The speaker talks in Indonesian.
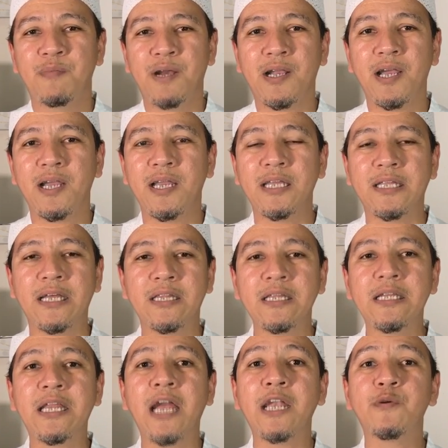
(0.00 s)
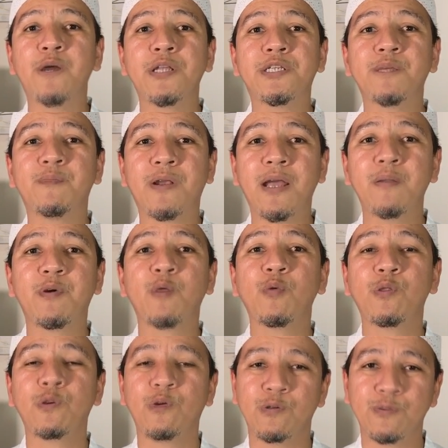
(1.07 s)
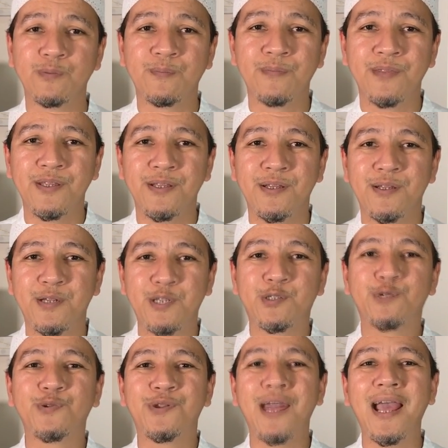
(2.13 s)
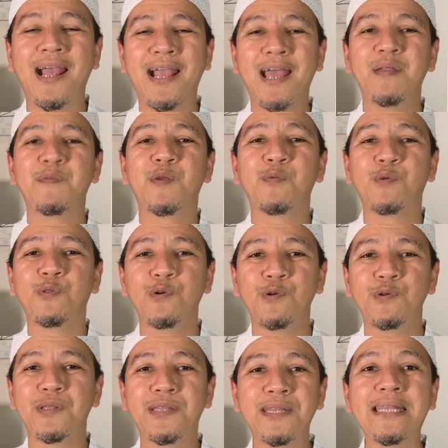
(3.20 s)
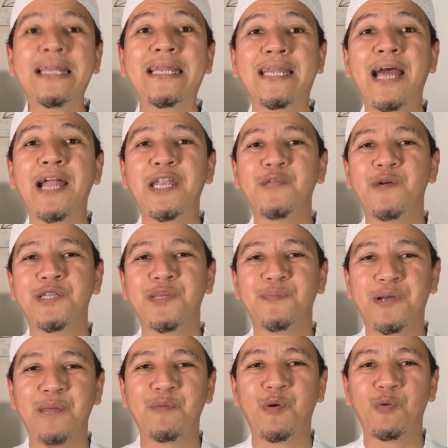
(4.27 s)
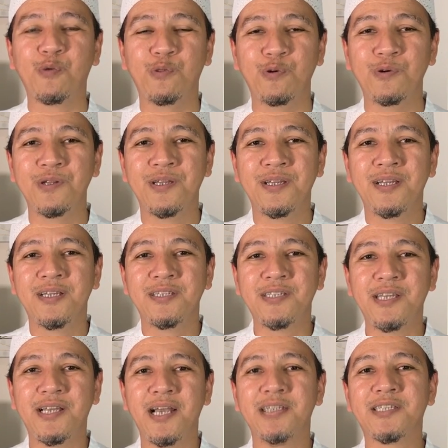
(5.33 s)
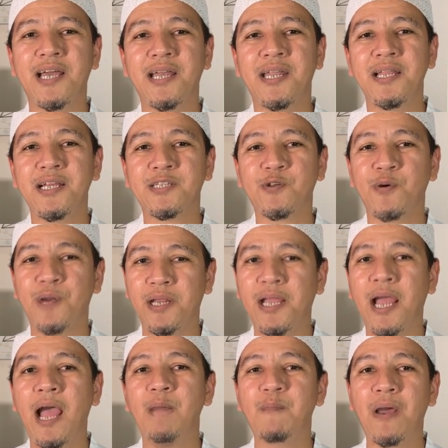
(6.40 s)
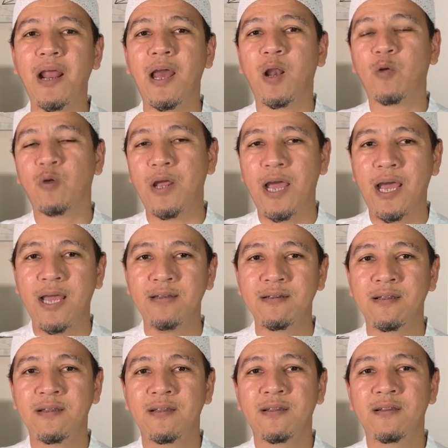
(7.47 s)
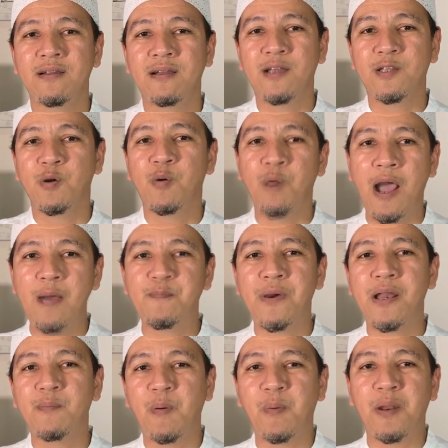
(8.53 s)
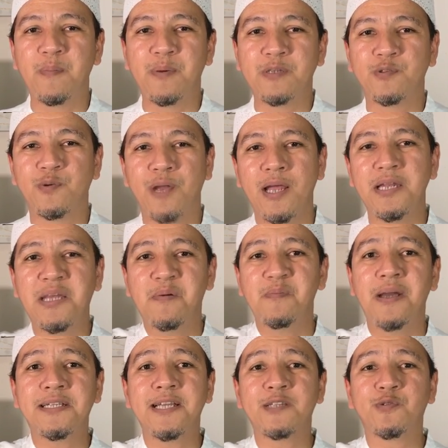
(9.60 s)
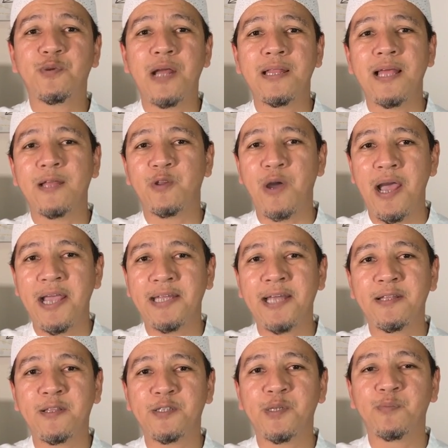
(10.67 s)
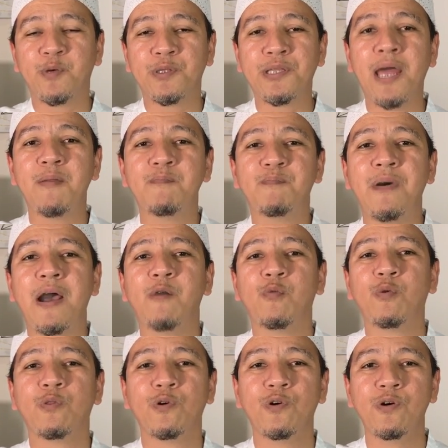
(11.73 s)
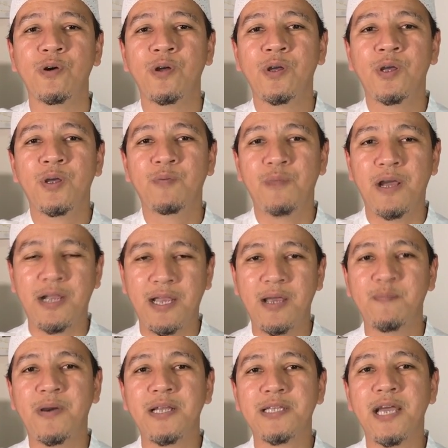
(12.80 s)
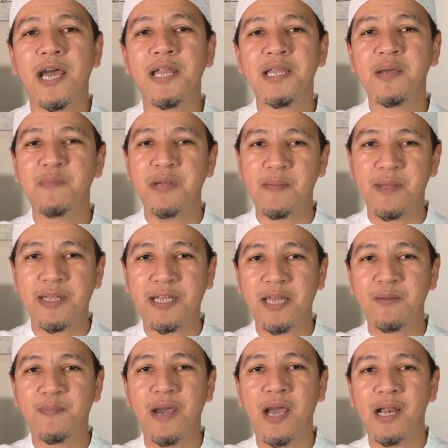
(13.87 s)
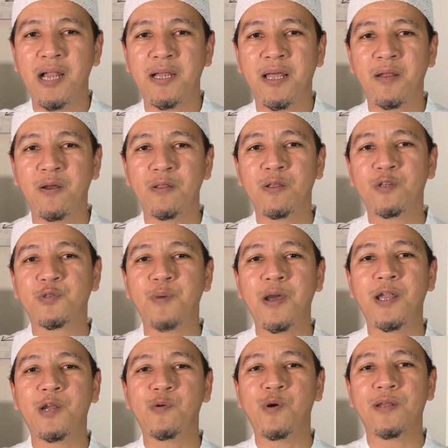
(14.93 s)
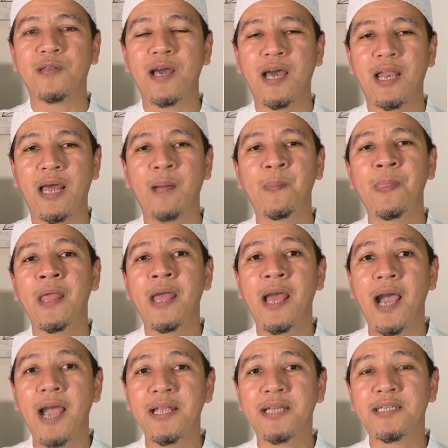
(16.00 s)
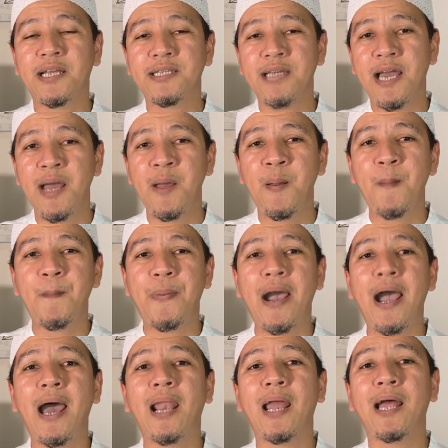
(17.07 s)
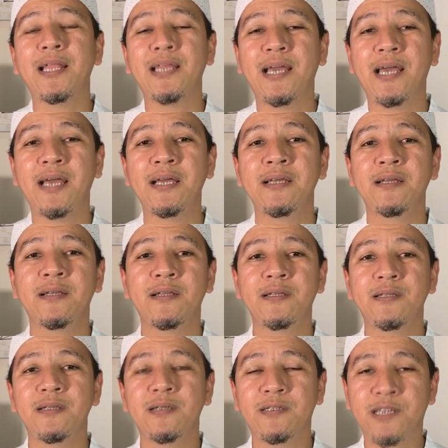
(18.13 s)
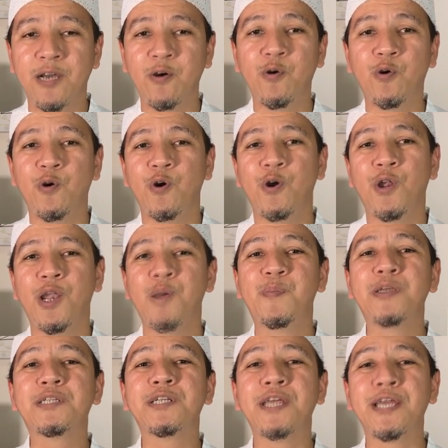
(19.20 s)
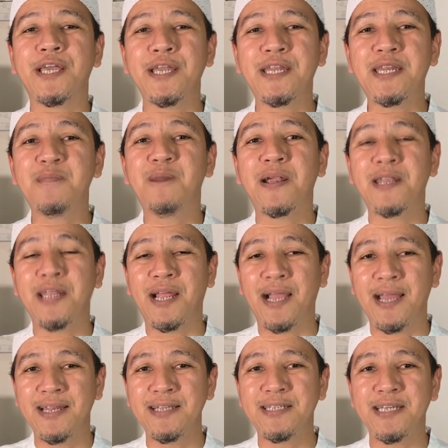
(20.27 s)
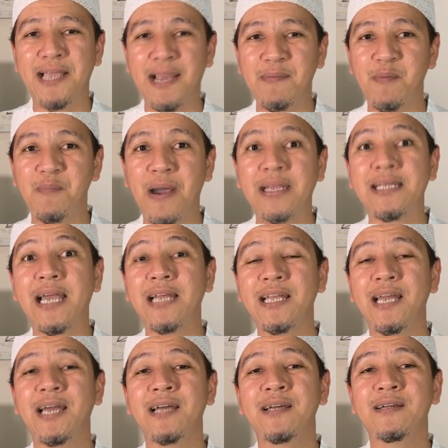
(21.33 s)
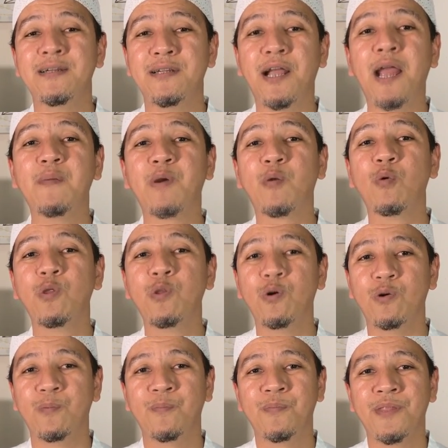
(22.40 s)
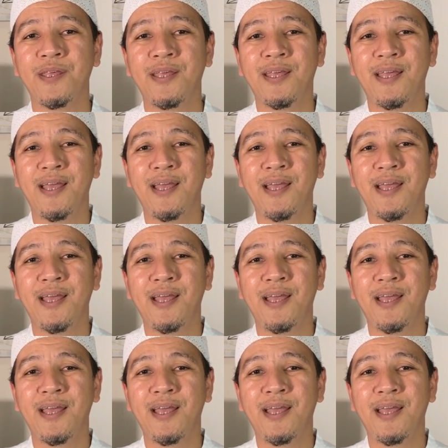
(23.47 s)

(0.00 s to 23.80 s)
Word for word: maka kita tidak diwajibkan berwudhu. Disunahkan berwudhu, tidak diwajibkan berwudhu. Sehingga seandainya seorang yang hafal Al-Quran atau hafal beberapa surat yang baca surat atau ayat-ayat tersebut tanpa wudhu, maka bacaannya mendapatkan pahala dari Allah Subhanahu wa taala. Hanya saja pahalanya jauh lebih sedikit dibandingkan jika membacanya dengan berwudu.